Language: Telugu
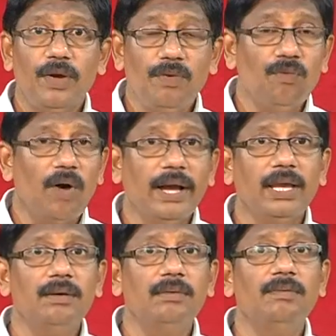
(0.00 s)
దేవుని
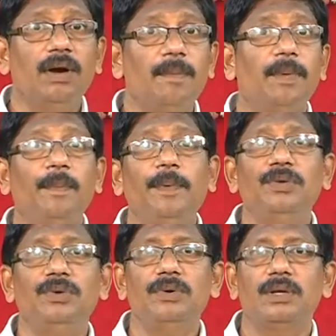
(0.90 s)
వాక్యం వాళ్ళ
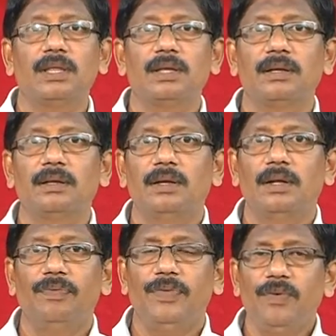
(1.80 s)
బలపరుస్తుంటుంటుంది
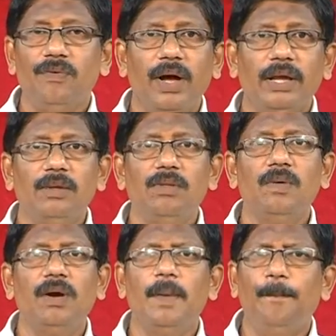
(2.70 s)
దేవుని వాక్యం
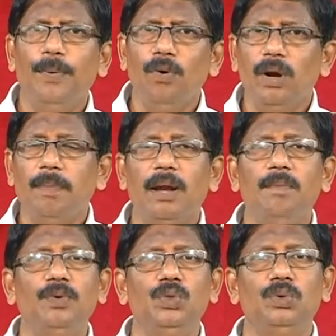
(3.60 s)
ద్వారా వాళ్ళు ఎప్పుడు కూడా
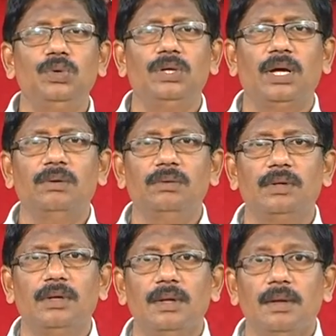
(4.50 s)
బలం పొందుకుంటుంటారు
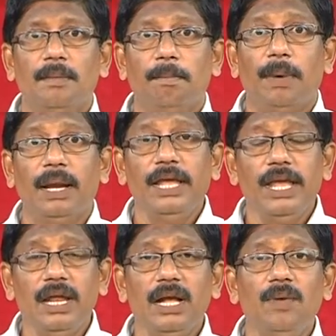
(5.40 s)

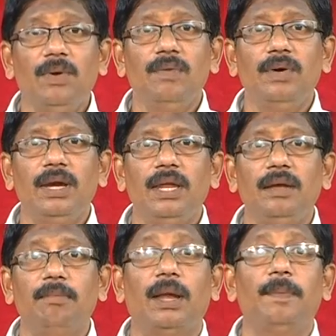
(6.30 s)
బలహీనంగా ఉన్న వారిని
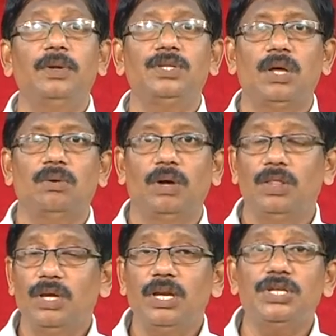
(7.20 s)
బలపరుస్తారు
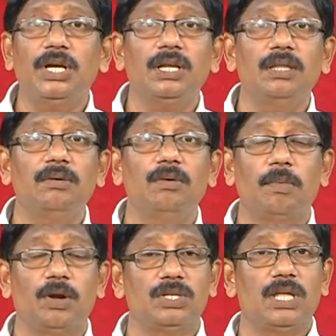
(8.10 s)
అందుకని యశగ్రంథంలో
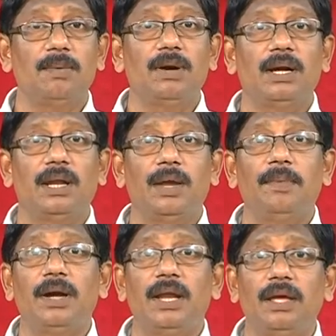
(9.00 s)
మరొక స్థలంలో అంటారు
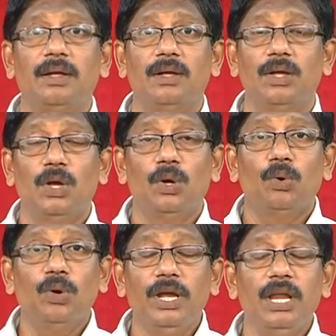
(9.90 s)
ఏమిటంటే
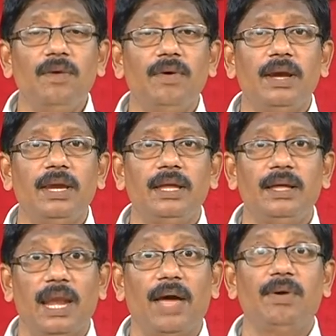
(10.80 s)
కృంగిన వారిని
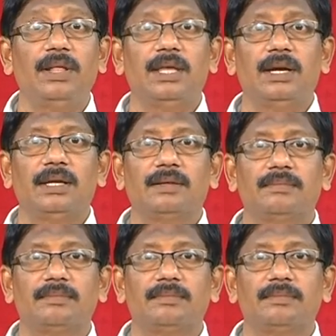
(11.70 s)
లేవనెత్తండి